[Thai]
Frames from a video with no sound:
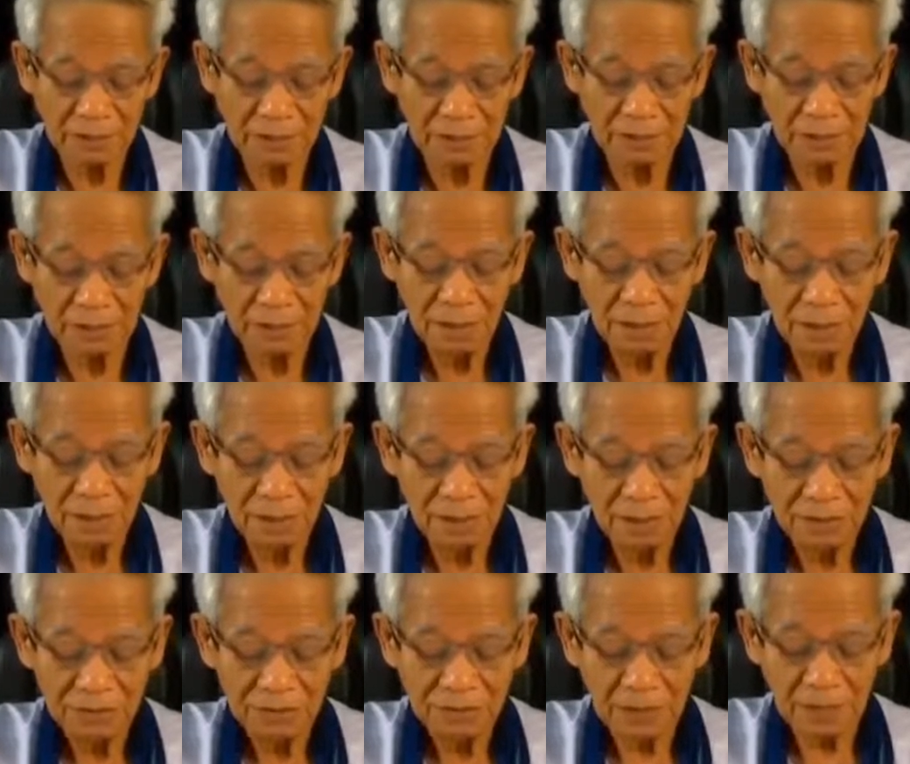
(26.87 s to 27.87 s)
เรียกมัน
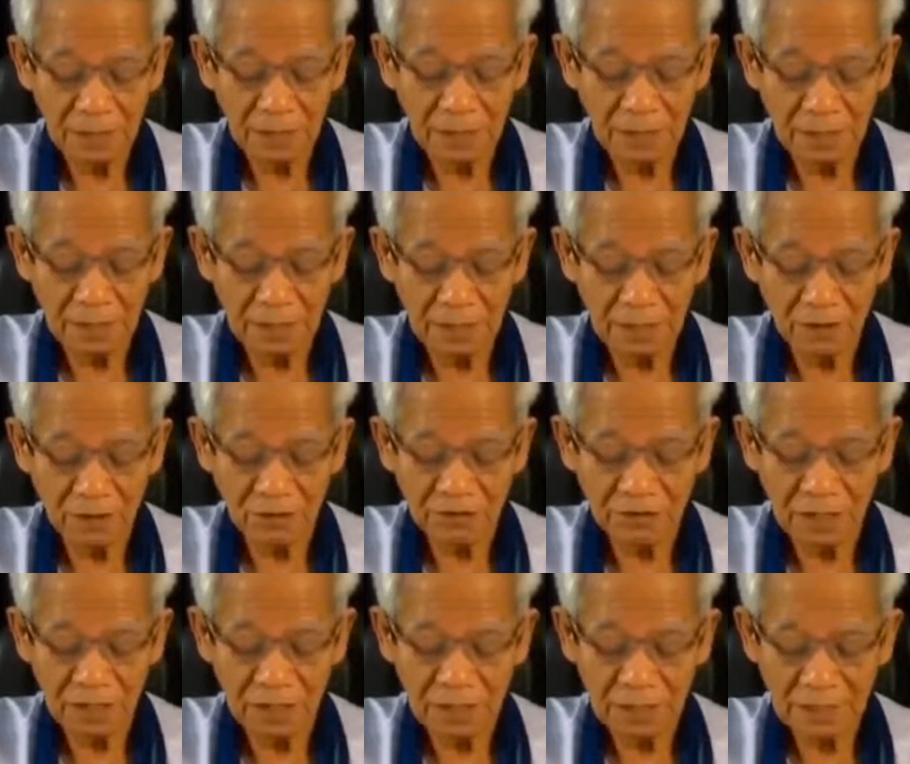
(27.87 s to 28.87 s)
ว่าพลังงา
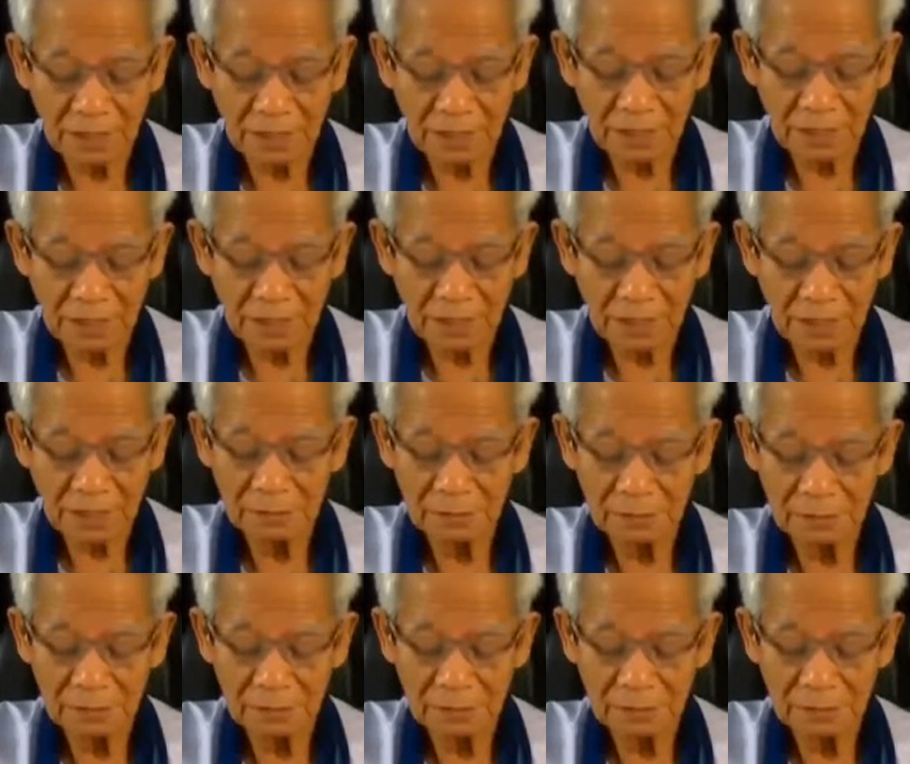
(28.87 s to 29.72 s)
นไม่บริสุทธิ์